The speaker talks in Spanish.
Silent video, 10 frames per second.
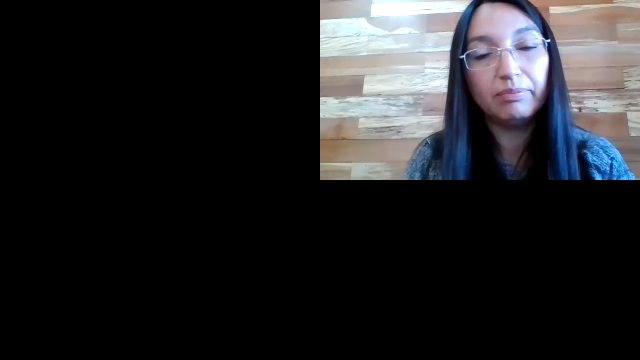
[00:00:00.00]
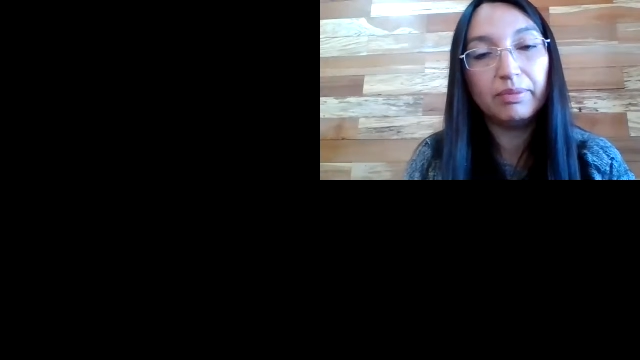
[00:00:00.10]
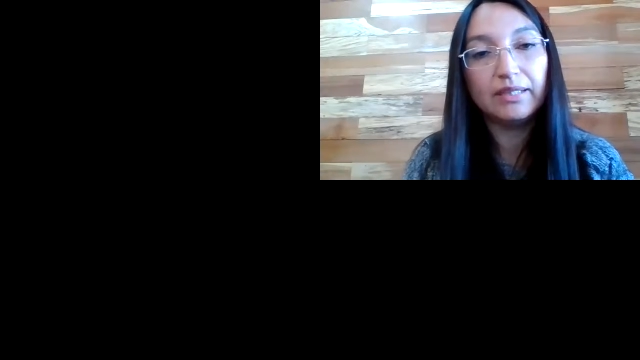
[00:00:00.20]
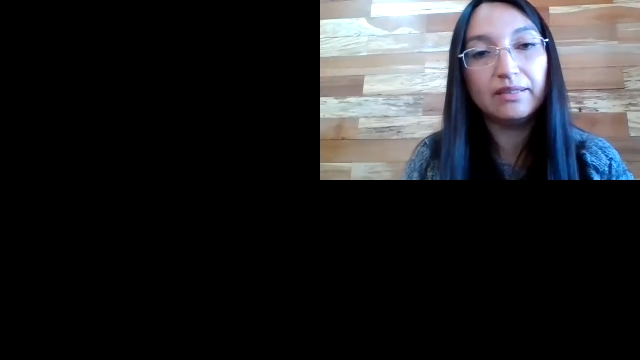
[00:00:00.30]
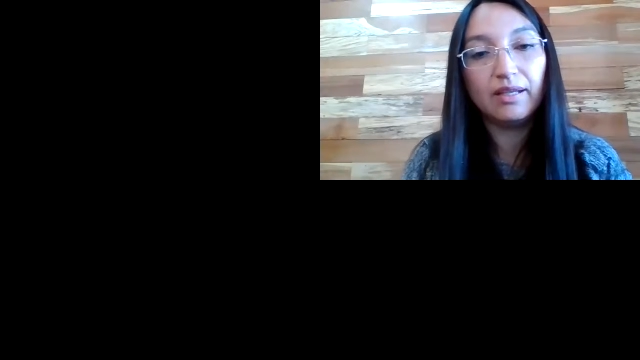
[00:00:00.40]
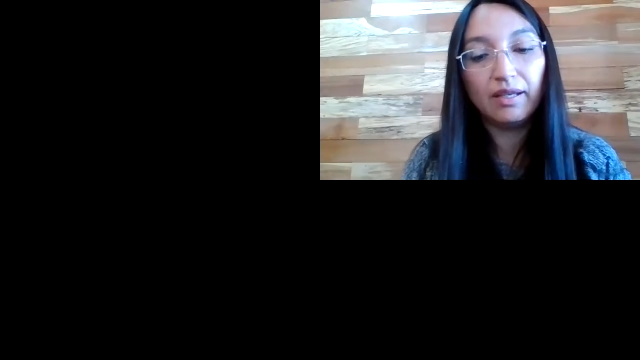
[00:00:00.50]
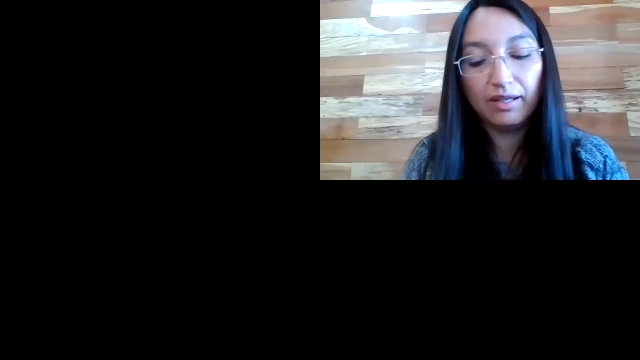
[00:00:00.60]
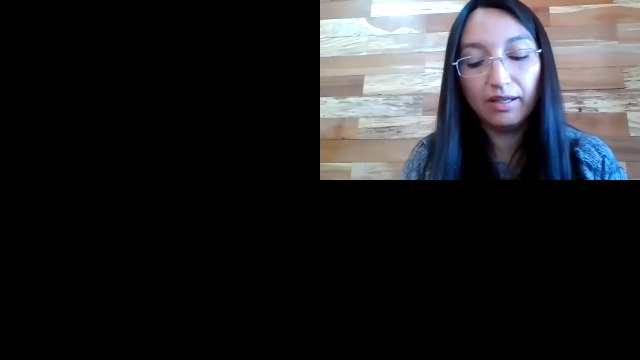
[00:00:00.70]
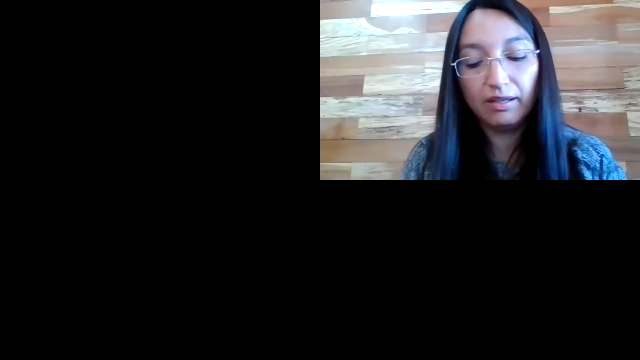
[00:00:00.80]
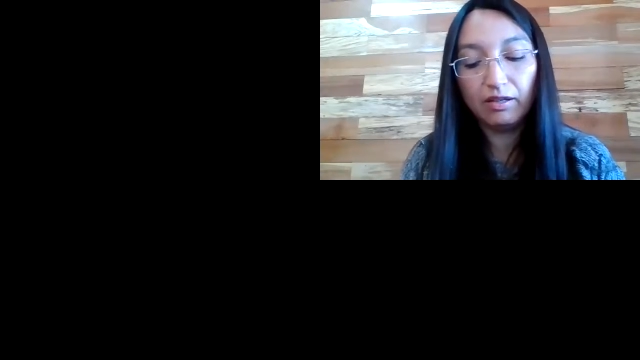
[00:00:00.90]
paleta
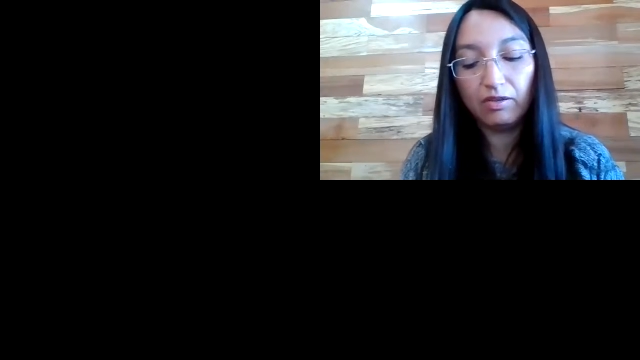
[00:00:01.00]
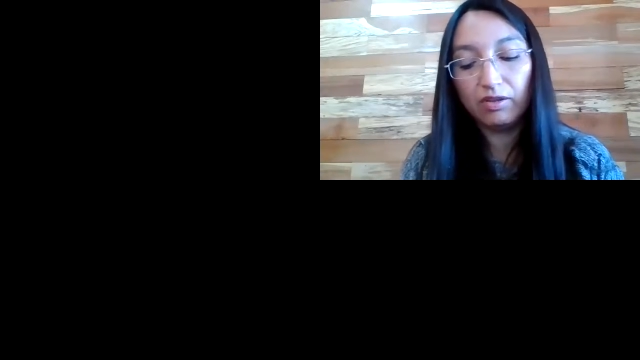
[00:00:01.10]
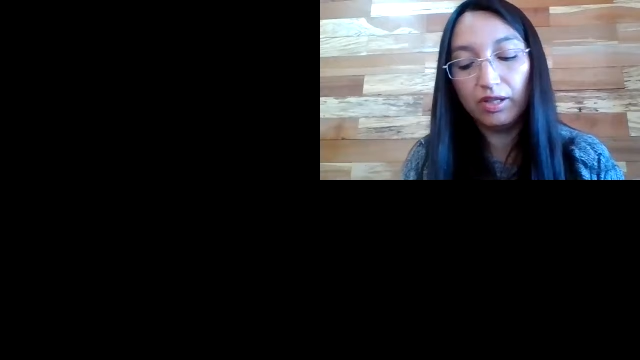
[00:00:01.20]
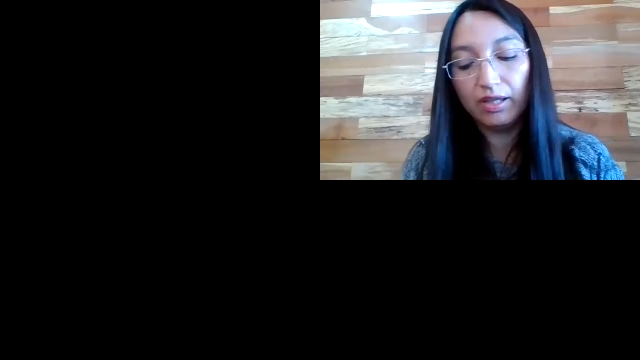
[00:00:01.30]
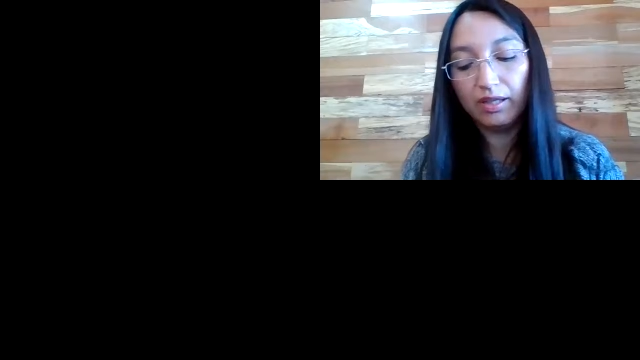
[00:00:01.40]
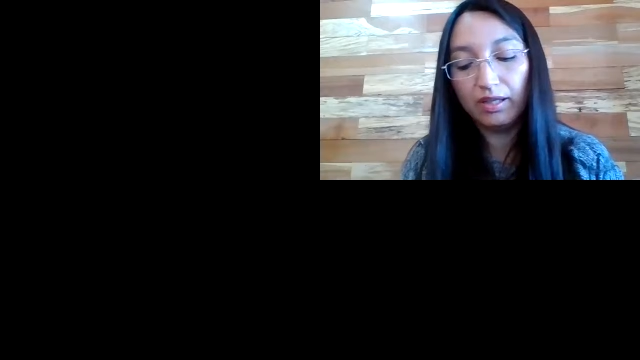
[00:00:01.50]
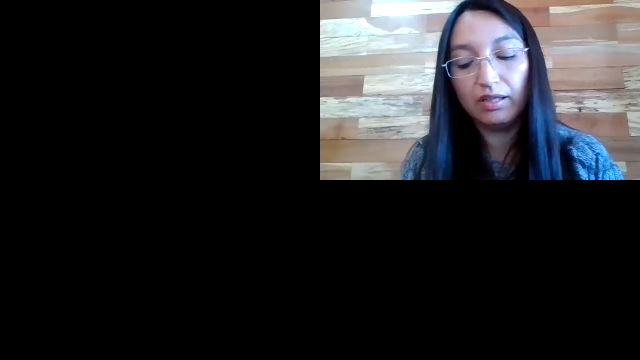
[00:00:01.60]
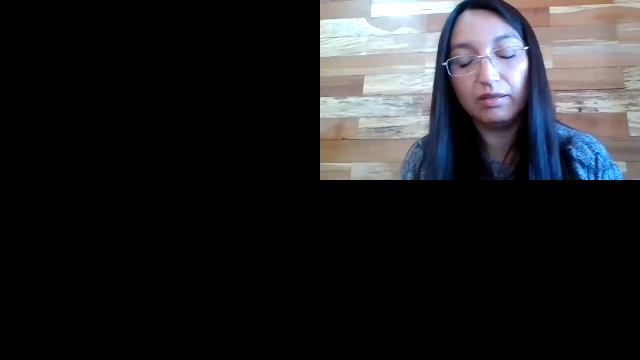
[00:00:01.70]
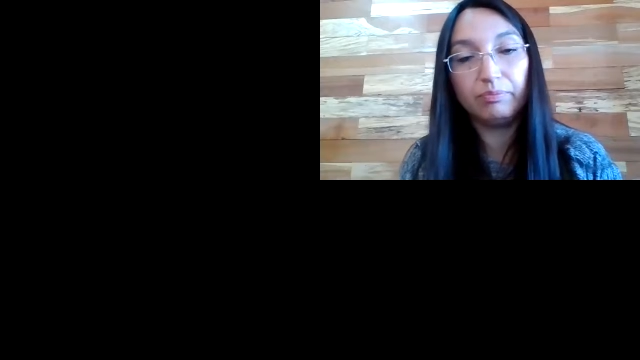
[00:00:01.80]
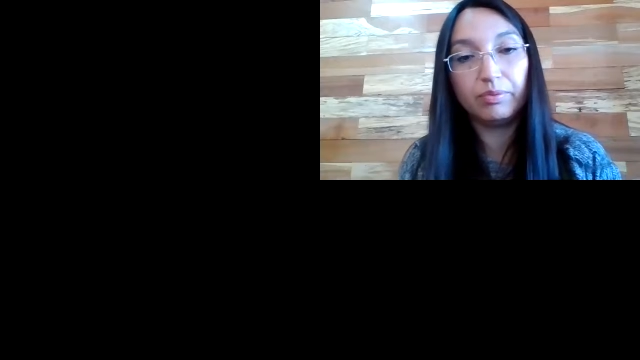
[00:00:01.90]
de colores
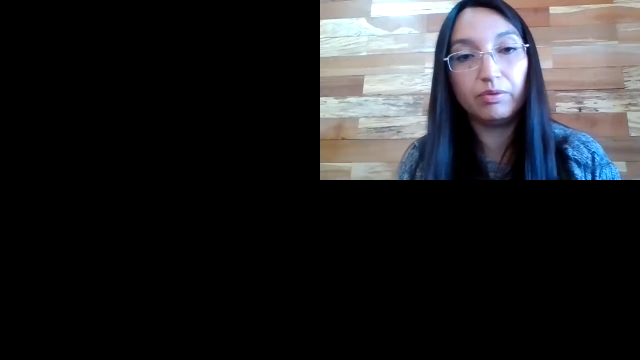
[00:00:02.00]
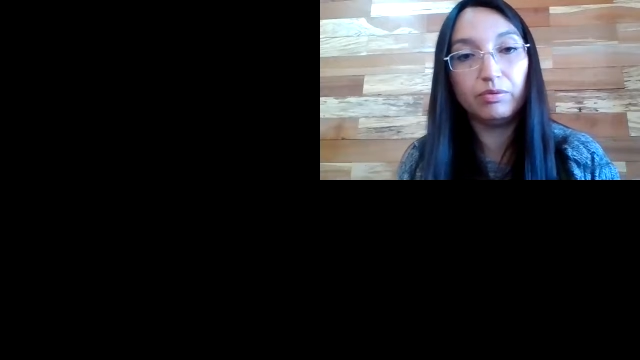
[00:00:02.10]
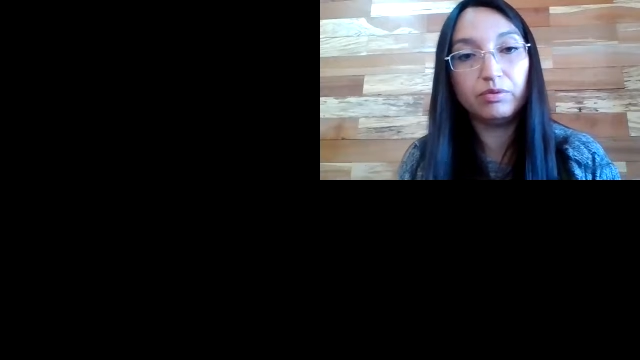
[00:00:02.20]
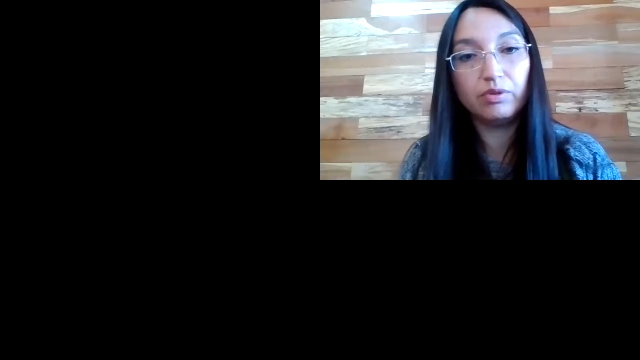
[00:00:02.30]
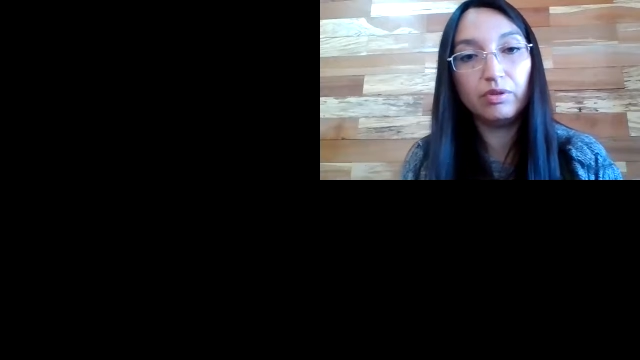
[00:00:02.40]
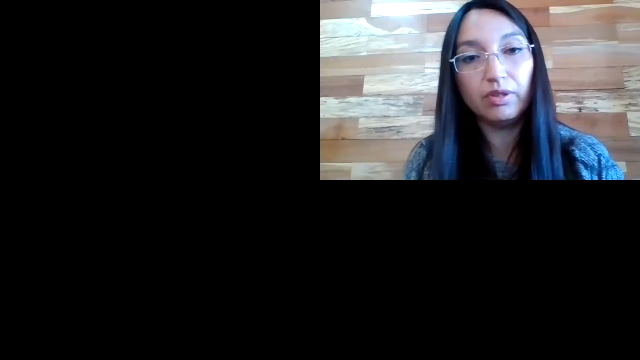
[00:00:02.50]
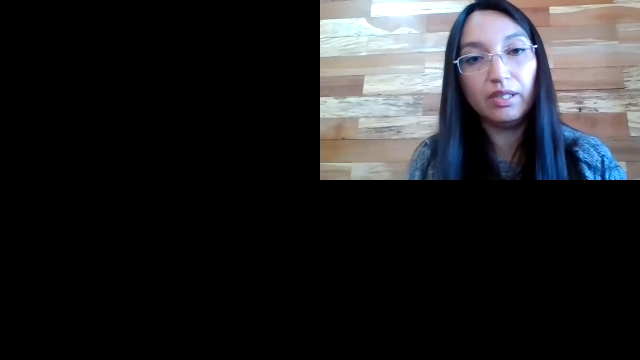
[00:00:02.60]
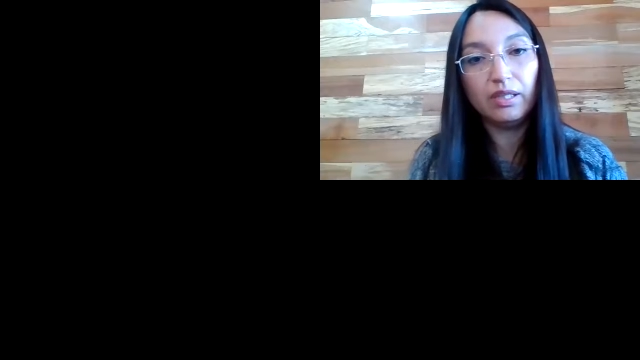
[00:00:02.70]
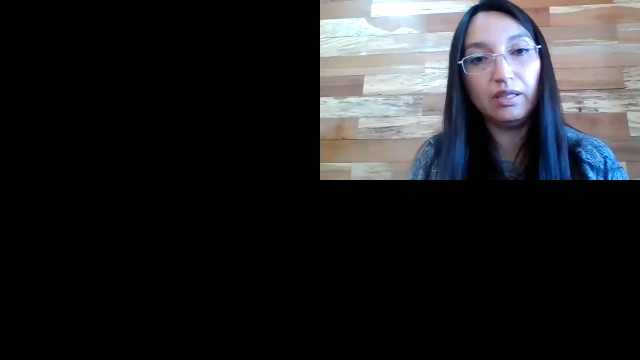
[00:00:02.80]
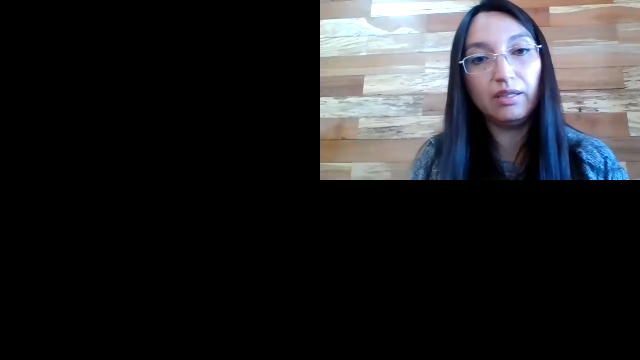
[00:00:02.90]
del producto
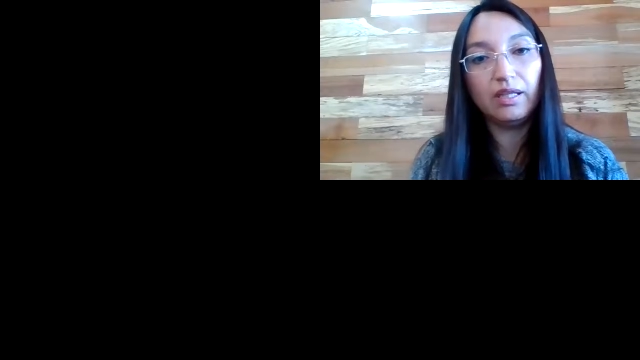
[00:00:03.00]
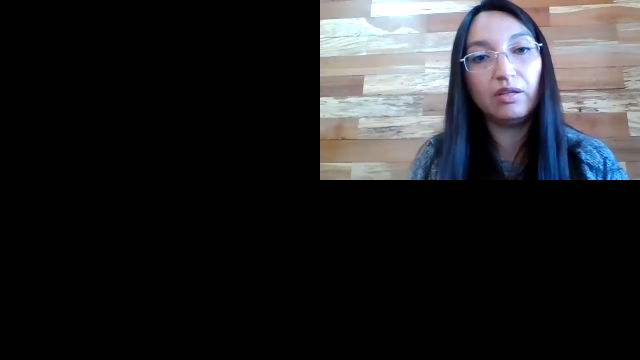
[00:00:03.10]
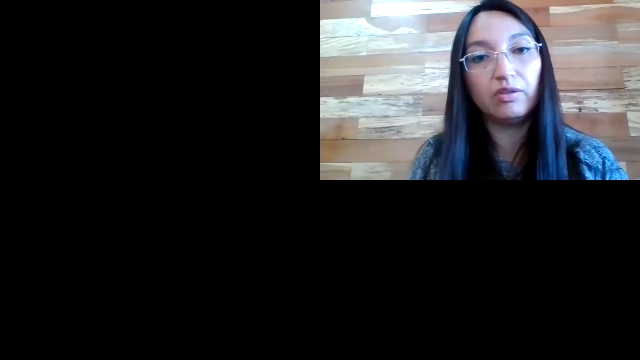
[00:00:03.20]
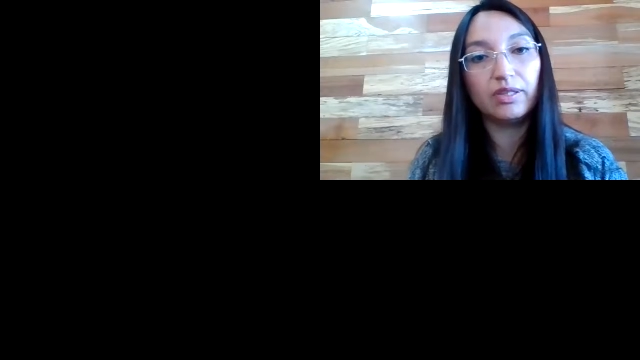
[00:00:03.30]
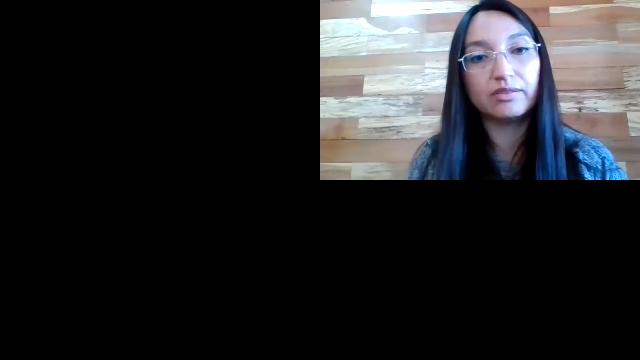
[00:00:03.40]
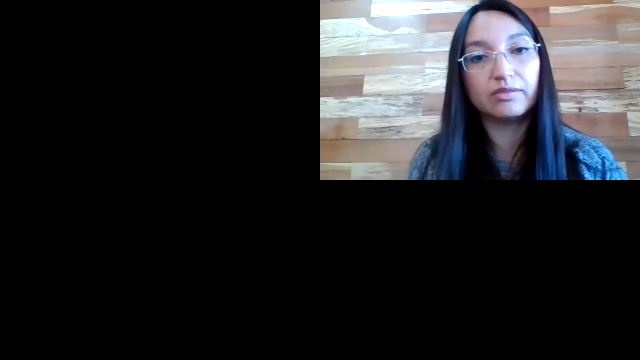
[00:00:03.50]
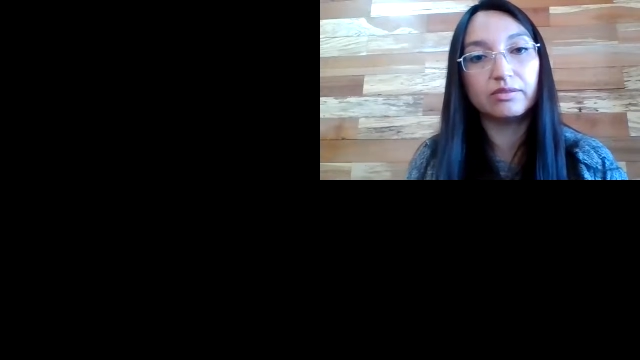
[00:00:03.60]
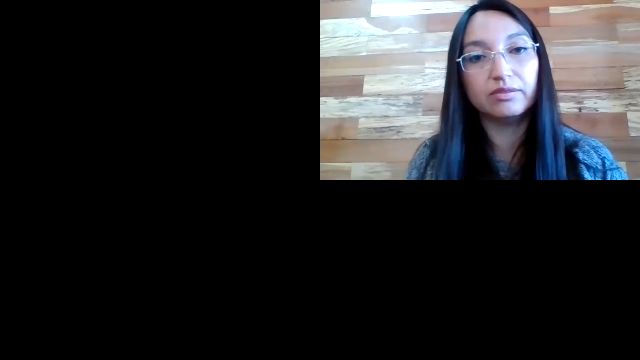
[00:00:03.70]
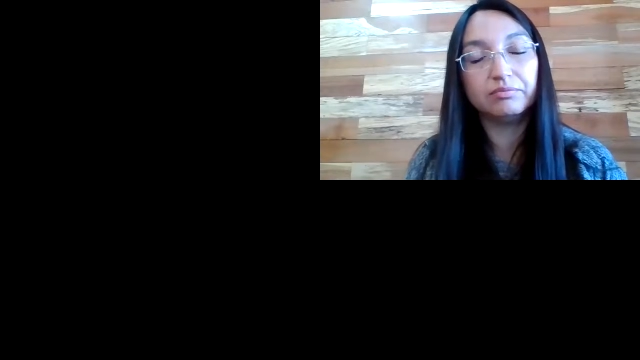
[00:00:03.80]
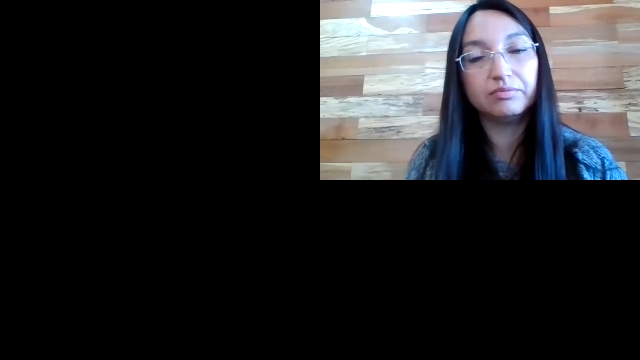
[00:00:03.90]
y del contexto.